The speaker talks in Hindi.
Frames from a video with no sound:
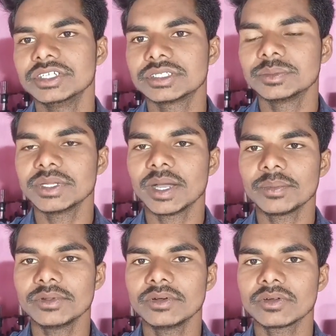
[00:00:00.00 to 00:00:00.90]
इसमें
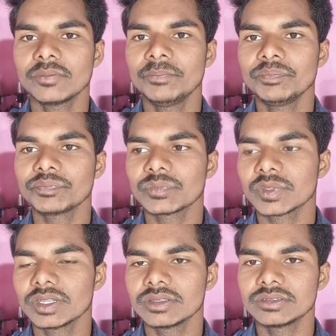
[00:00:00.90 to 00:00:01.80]
आप लोग
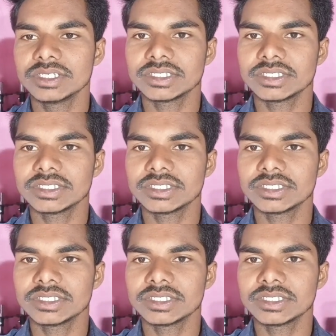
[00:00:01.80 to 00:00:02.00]
हम्म,